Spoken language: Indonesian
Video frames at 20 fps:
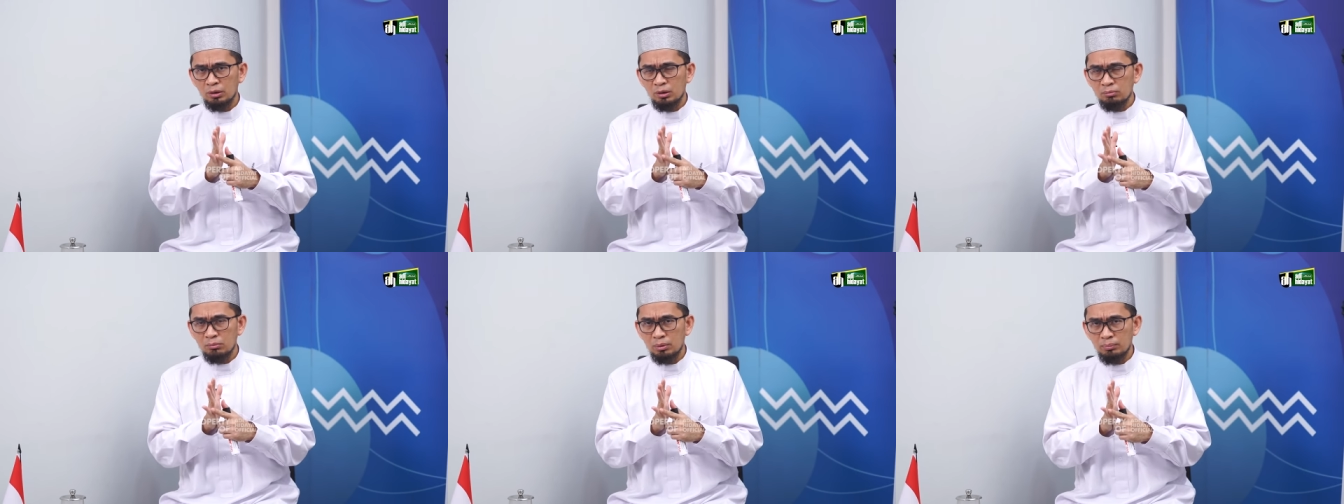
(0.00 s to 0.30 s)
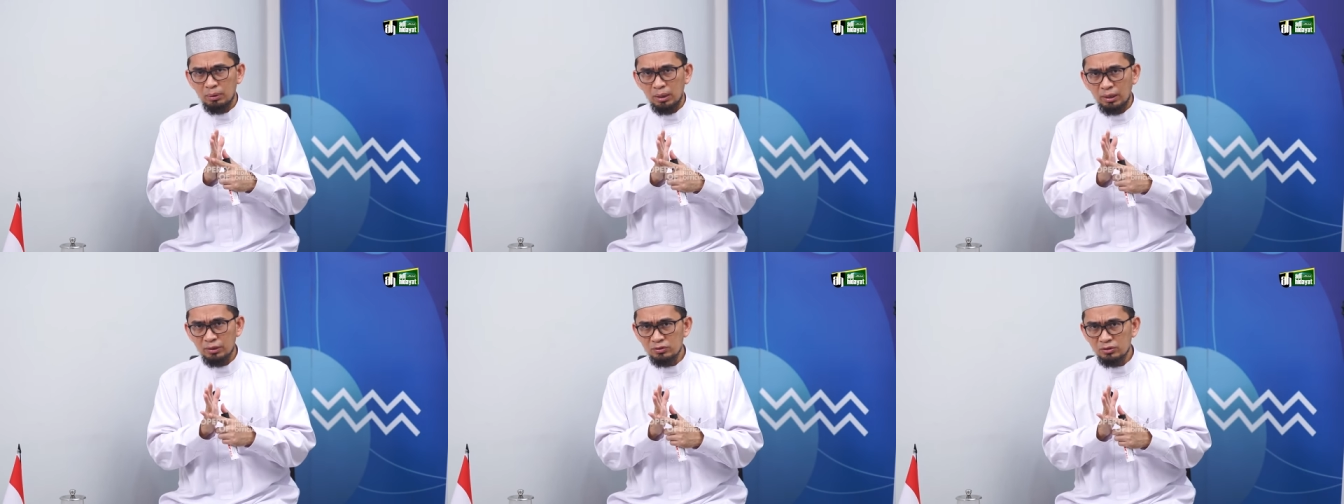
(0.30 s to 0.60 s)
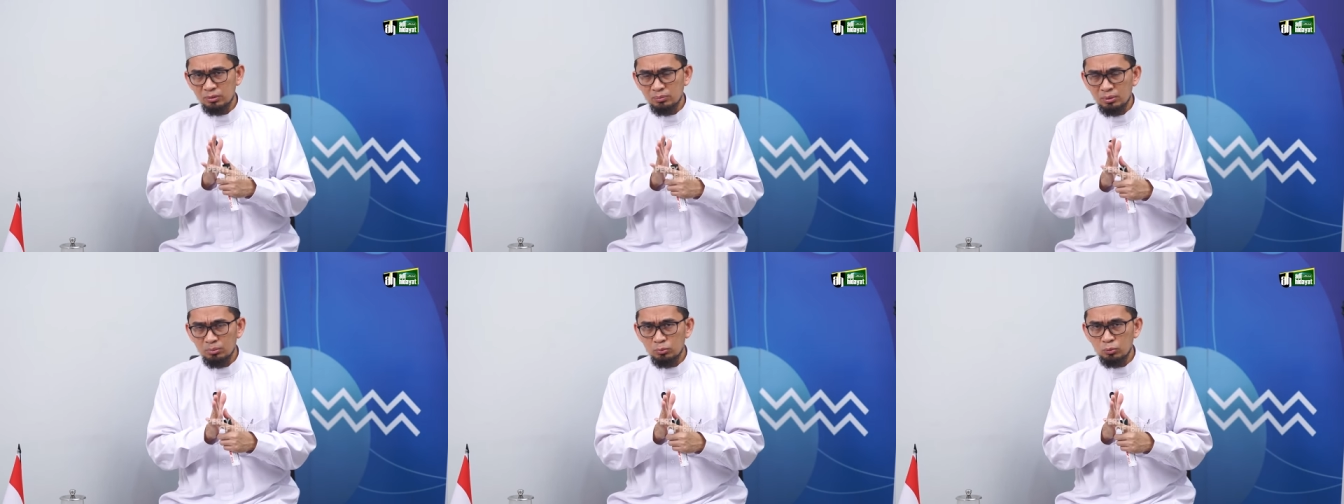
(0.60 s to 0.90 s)
membahas
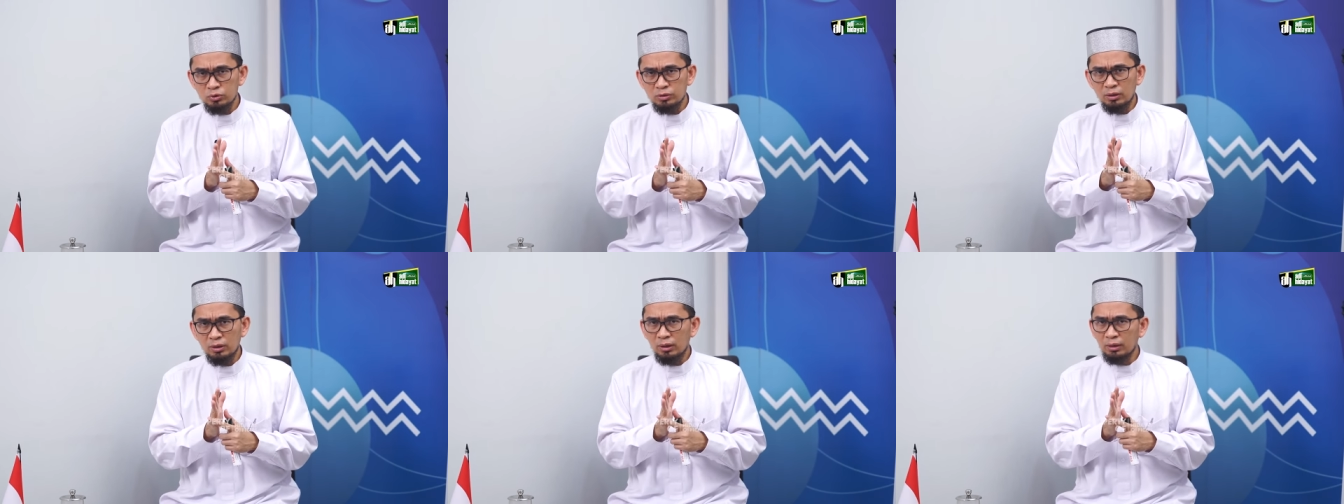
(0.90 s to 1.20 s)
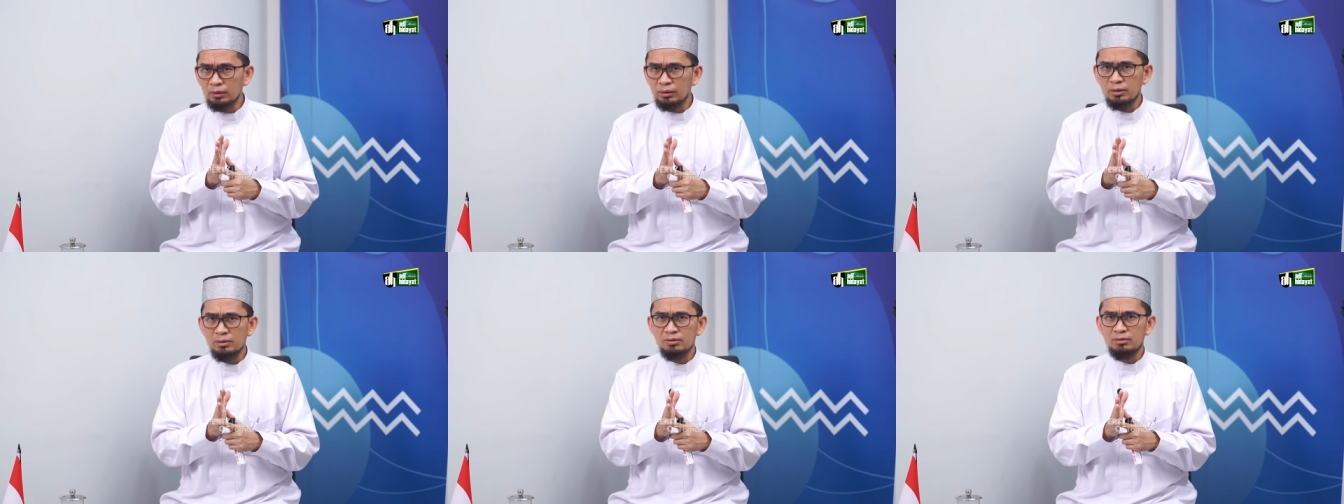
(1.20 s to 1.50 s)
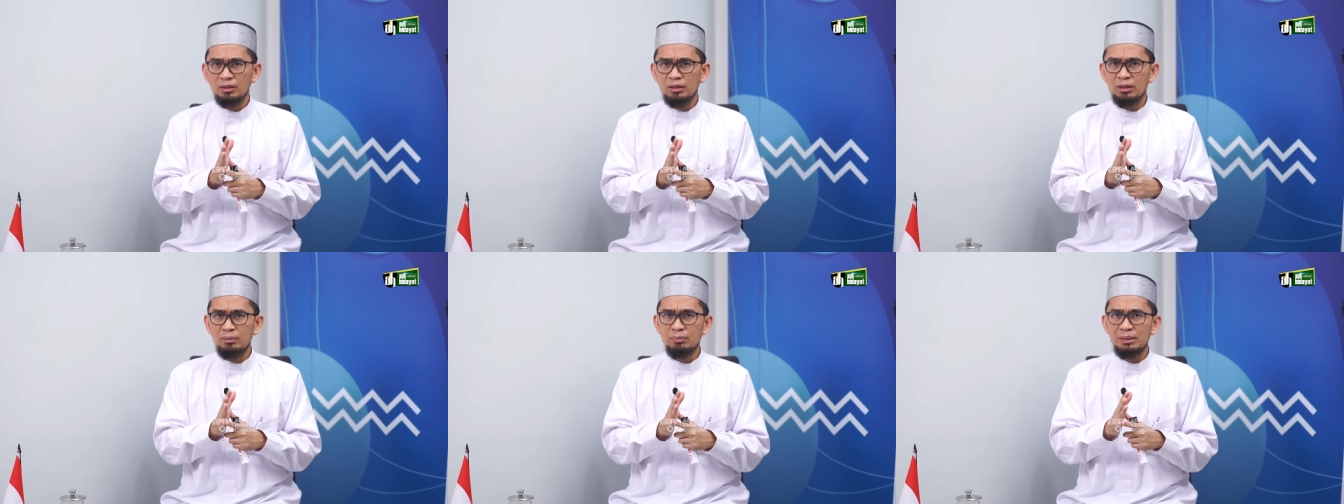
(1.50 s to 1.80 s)
Nabi Musa
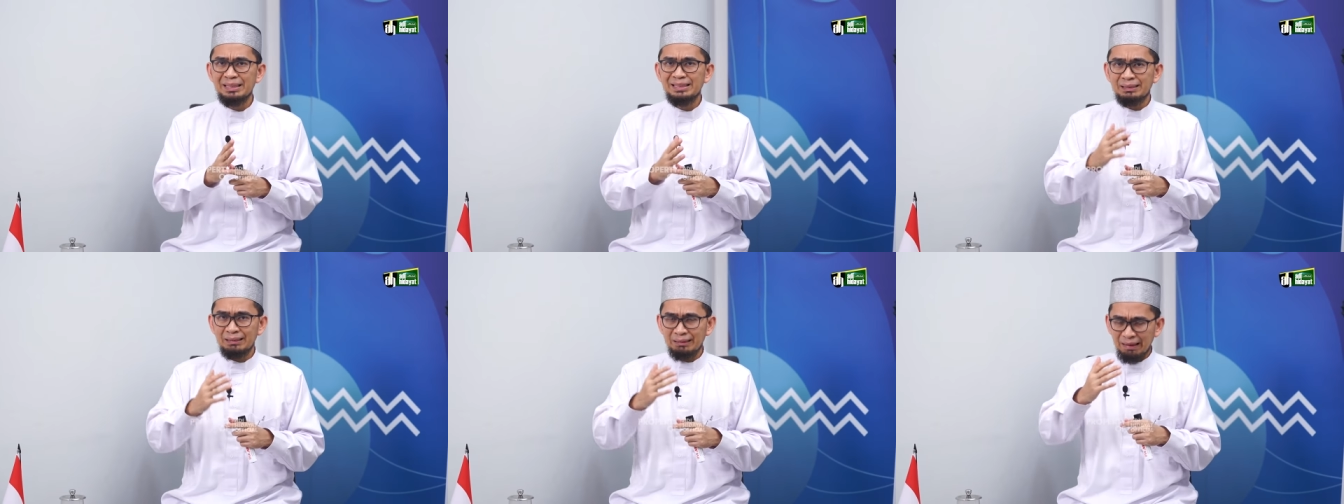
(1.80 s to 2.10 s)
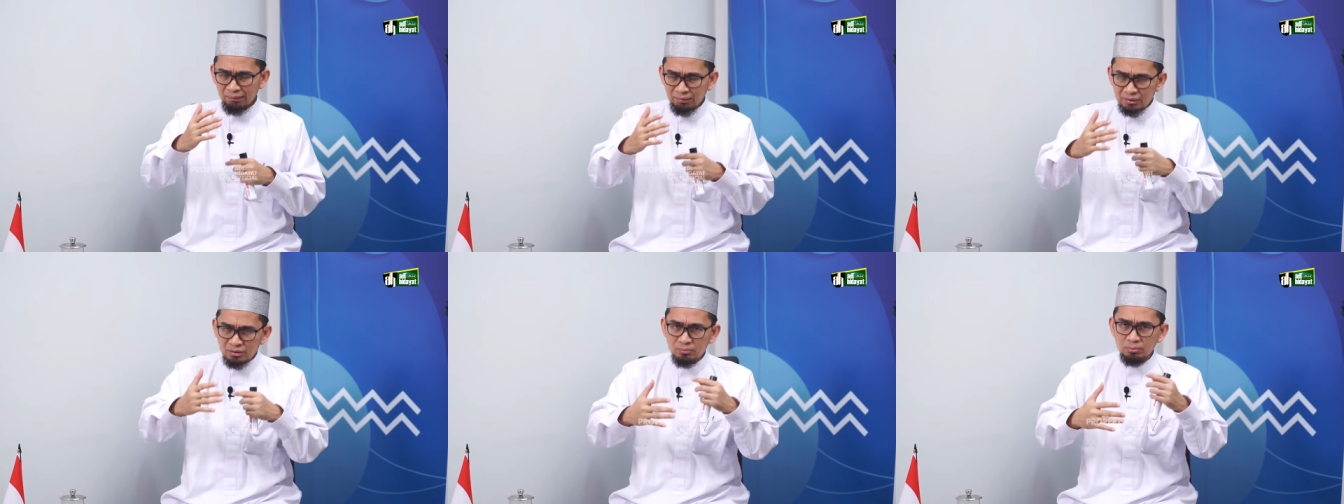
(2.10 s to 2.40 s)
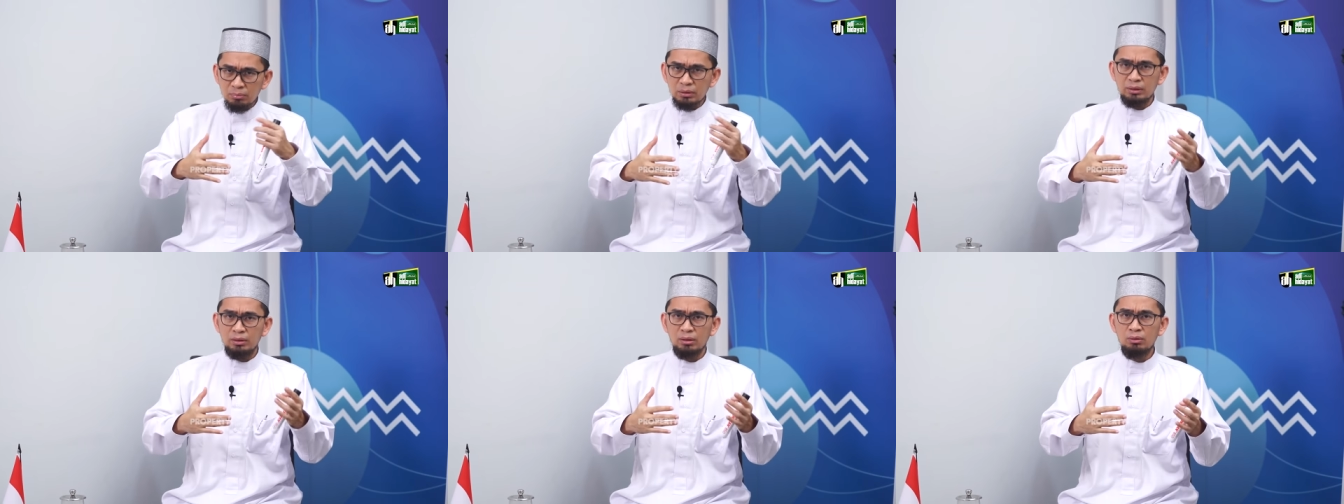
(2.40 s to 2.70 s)
alaihissalam interaksi
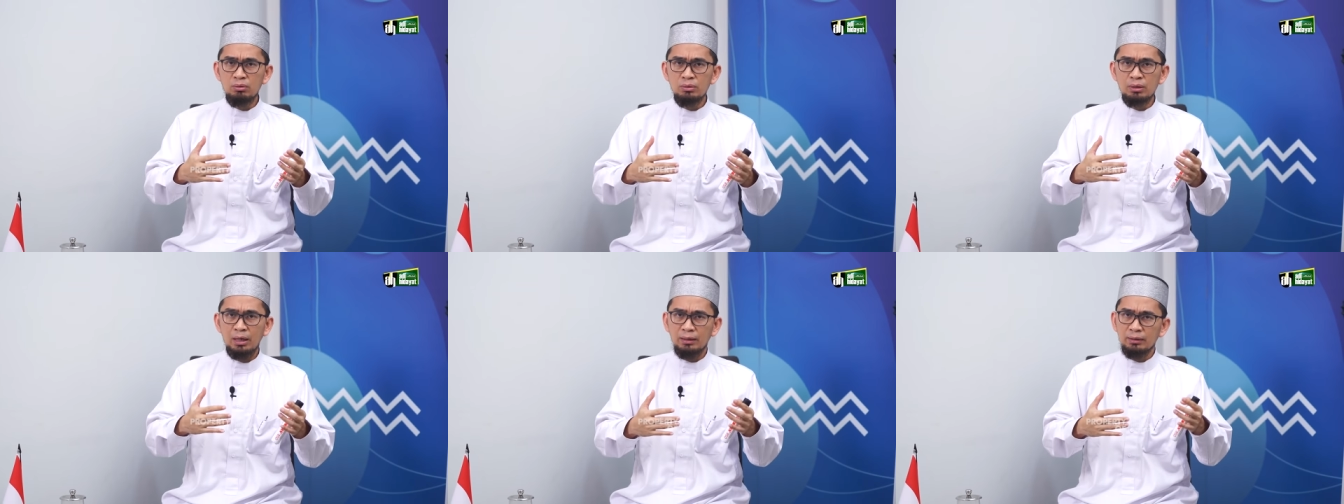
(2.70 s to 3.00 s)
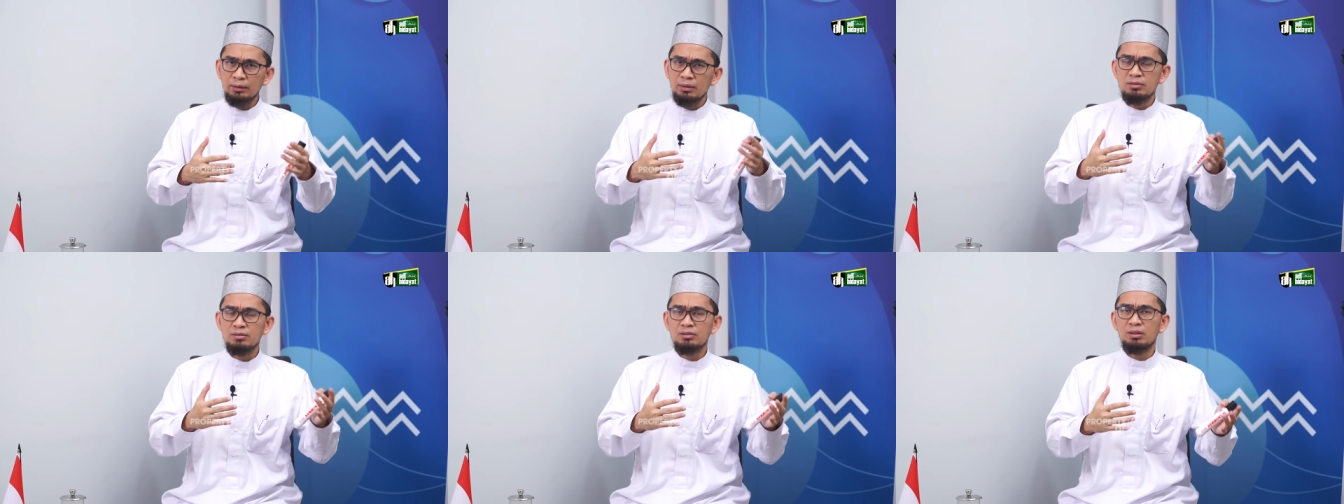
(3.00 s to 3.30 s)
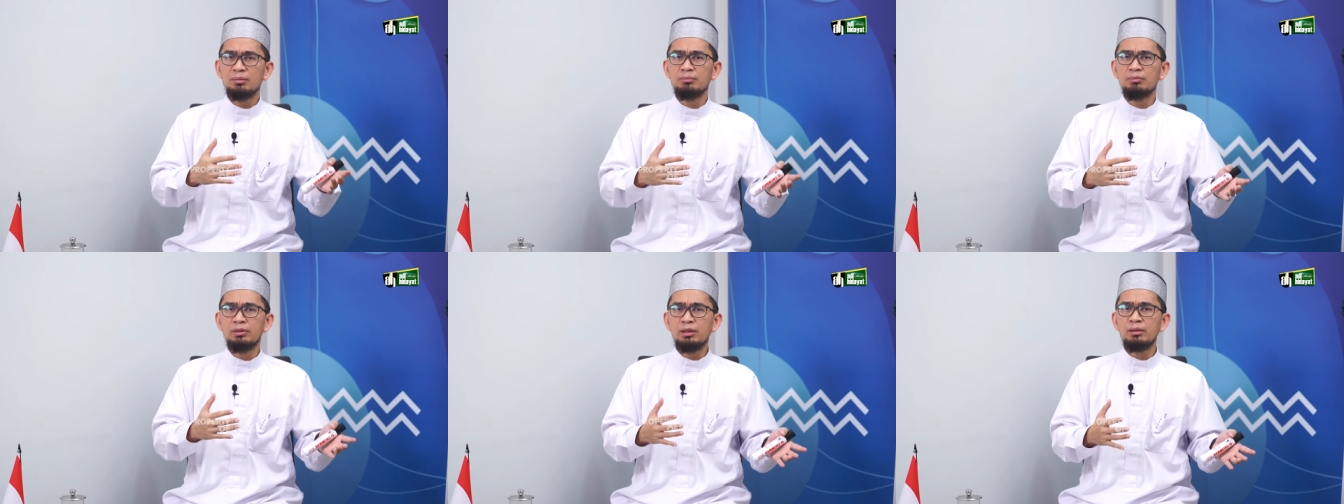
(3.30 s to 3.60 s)
beliau
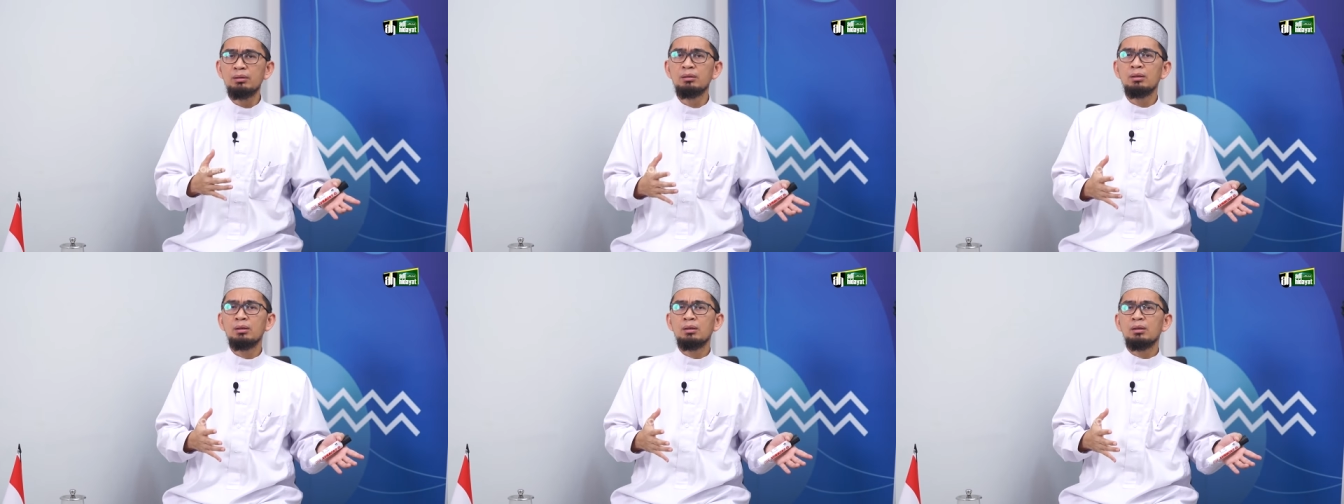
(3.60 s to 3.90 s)
alaihissalam dengan